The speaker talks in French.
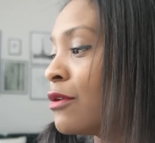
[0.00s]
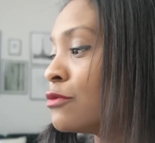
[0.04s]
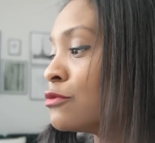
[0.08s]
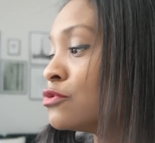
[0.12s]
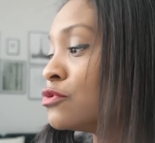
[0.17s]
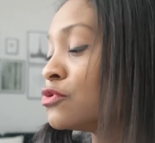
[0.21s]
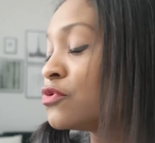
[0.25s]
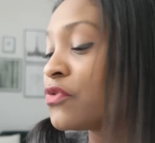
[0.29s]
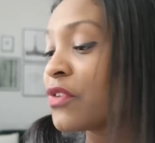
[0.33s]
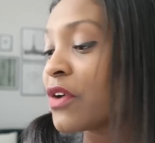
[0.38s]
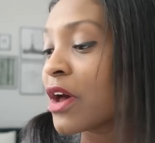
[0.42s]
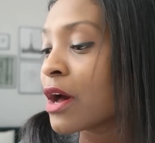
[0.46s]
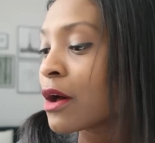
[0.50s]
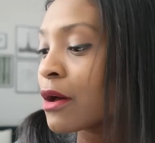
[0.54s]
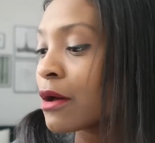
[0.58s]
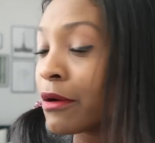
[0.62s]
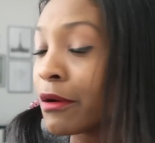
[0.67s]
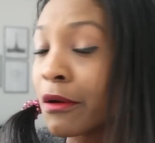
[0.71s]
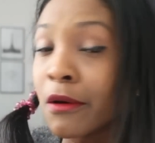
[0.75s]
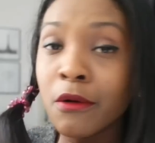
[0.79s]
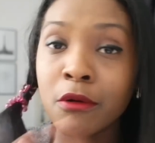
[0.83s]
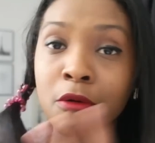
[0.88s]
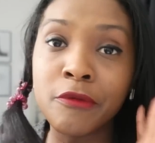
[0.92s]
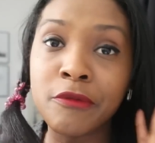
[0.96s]
ou de
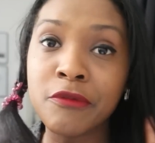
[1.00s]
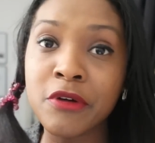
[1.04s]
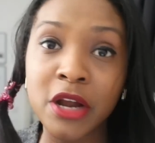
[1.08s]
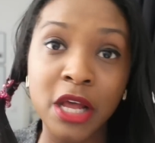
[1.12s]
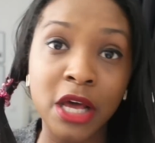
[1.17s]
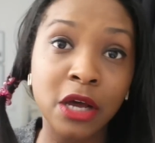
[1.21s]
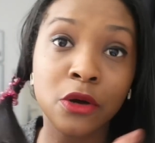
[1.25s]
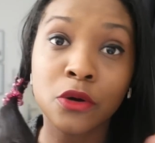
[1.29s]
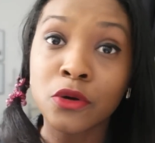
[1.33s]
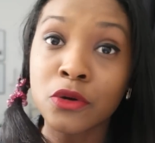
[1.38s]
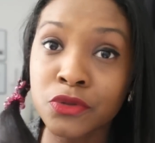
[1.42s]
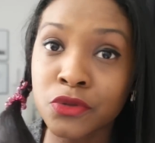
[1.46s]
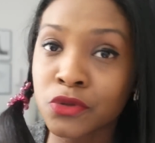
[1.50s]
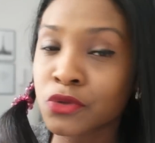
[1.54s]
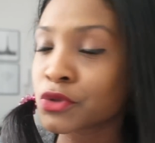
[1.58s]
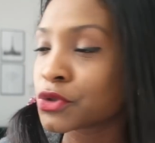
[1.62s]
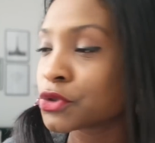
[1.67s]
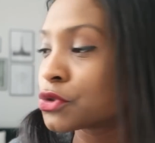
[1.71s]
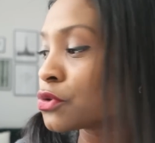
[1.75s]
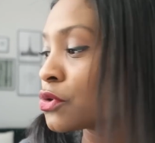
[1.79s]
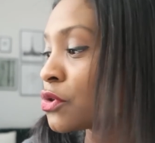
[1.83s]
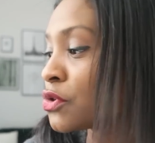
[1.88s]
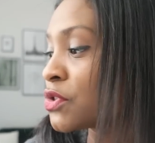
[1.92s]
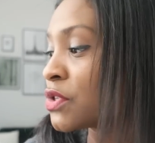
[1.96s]
faire voilà autre
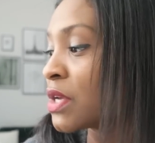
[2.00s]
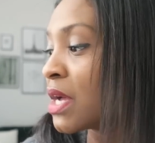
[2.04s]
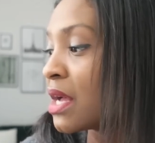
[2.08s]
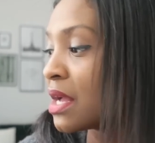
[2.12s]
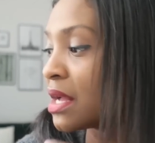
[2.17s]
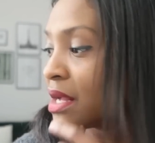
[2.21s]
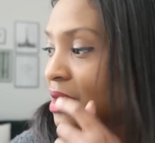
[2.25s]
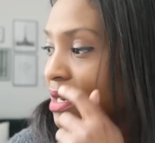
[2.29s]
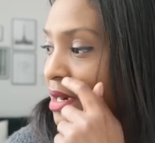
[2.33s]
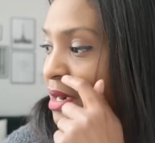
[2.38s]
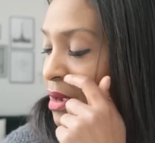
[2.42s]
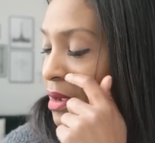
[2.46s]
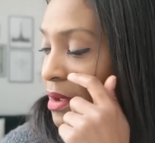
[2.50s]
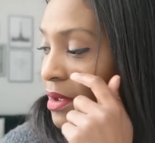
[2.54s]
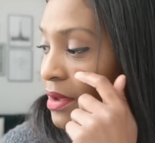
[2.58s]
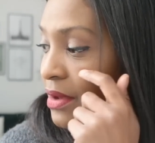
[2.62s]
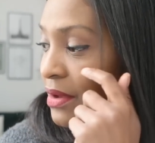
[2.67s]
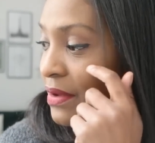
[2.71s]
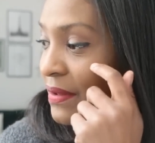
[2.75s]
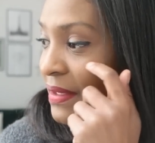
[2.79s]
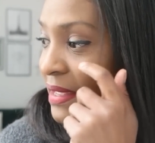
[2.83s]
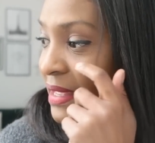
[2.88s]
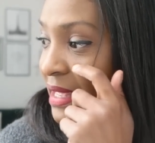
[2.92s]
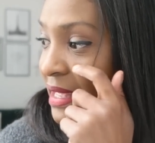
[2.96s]
chose,
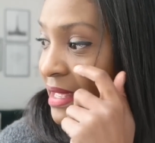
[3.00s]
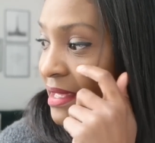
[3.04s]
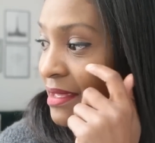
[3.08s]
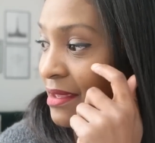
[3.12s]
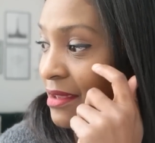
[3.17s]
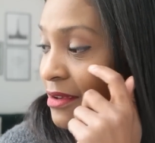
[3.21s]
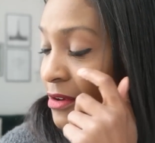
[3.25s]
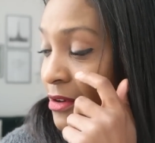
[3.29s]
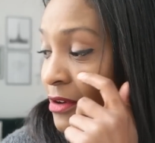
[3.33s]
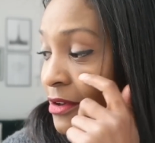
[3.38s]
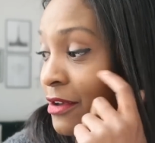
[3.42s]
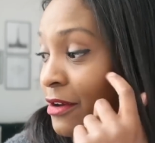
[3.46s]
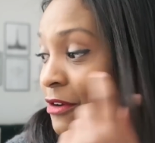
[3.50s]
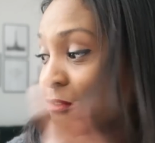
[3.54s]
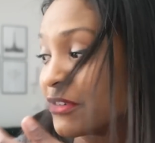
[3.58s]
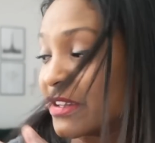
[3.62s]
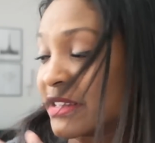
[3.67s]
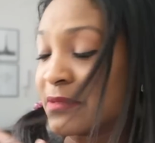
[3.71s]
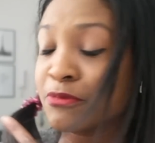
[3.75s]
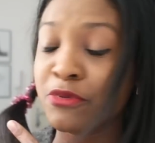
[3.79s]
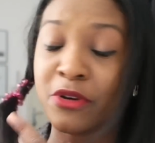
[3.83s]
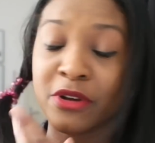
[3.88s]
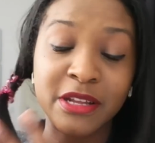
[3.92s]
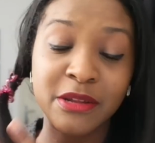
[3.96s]
et, en
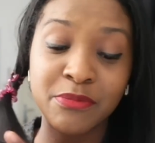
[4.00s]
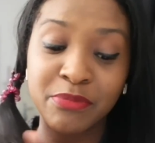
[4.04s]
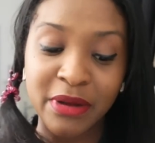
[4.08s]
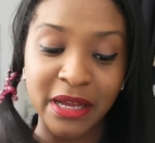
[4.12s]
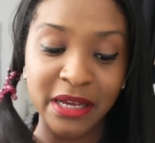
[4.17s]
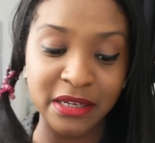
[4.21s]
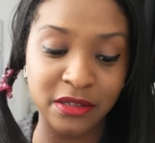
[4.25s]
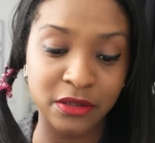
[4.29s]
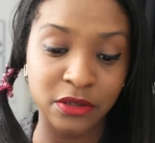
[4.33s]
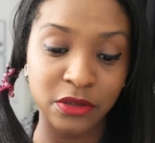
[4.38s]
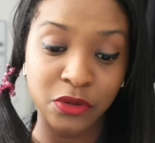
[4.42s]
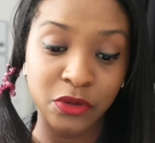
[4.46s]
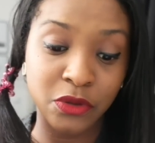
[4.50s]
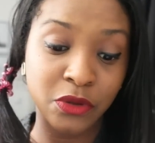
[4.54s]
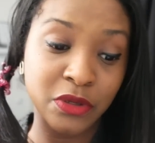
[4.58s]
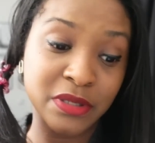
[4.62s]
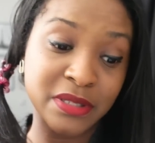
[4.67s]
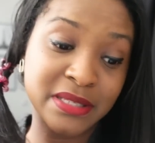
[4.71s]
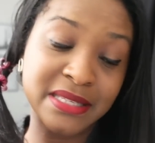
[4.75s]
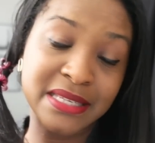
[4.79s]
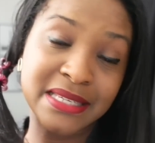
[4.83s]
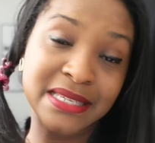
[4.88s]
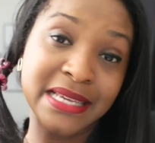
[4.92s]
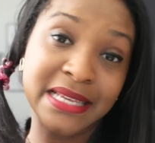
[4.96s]
fait, pour les plaques,
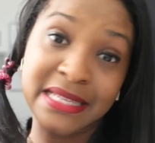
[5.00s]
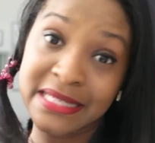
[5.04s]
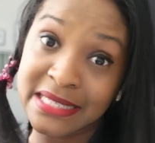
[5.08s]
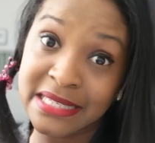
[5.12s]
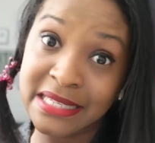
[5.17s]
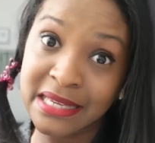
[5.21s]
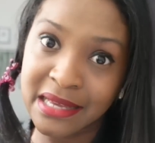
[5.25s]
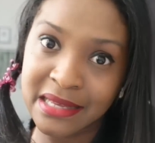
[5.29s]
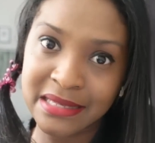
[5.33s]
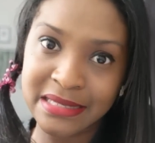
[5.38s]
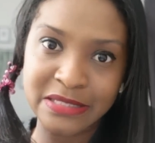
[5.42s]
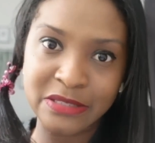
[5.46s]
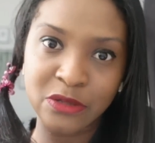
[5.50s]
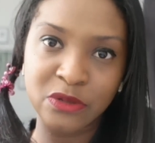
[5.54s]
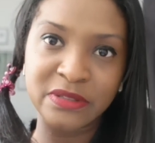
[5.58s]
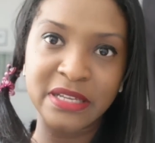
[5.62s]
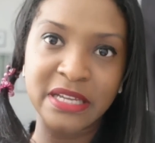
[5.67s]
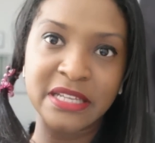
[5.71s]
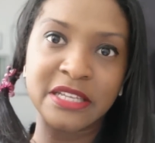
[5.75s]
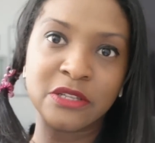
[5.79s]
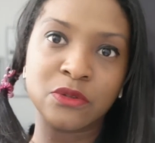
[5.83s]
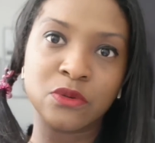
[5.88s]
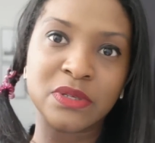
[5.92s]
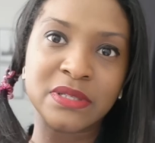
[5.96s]
c'est quasi
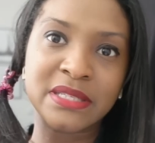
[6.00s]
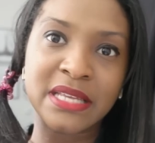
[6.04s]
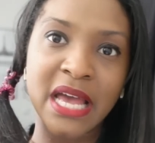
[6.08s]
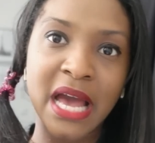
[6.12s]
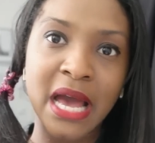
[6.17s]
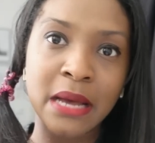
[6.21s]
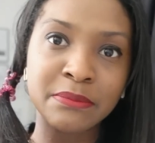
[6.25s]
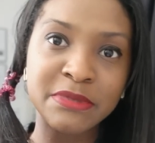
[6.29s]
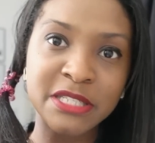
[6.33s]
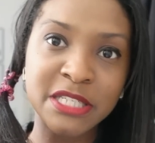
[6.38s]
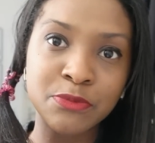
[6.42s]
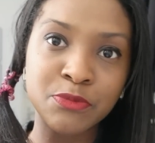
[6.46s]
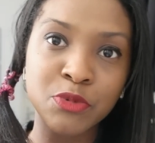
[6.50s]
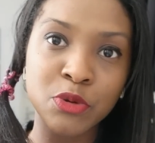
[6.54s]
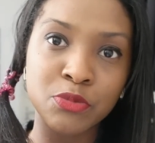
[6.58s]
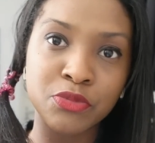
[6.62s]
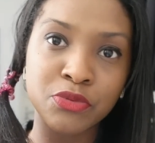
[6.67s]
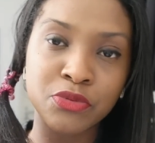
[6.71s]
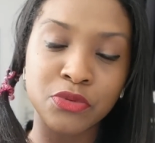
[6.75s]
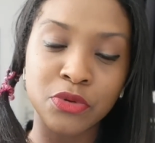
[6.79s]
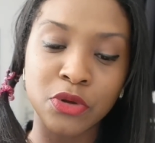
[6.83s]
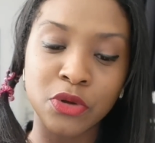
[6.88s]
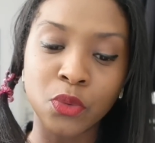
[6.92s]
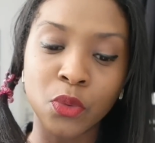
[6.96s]
instantané. Donc c'est un petit peu
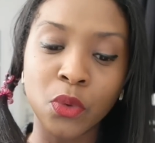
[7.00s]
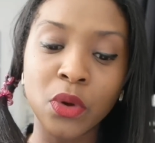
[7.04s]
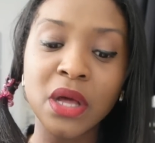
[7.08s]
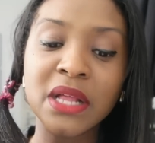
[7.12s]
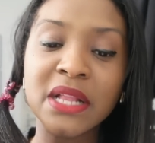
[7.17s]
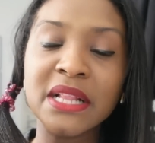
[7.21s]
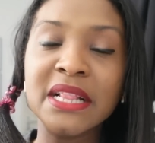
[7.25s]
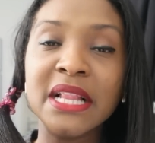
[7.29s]
plus long.